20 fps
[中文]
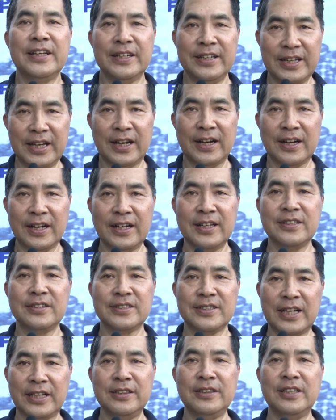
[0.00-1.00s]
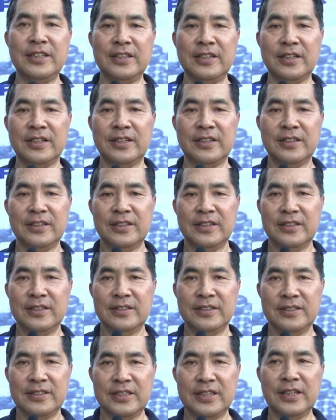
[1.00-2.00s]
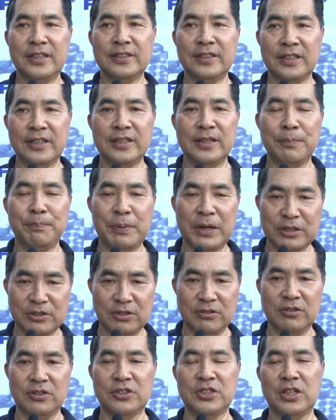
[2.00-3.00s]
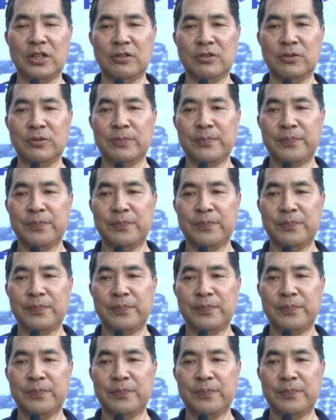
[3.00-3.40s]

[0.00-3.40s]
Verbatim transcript: 两岸三地的这样的一个棒球的交流。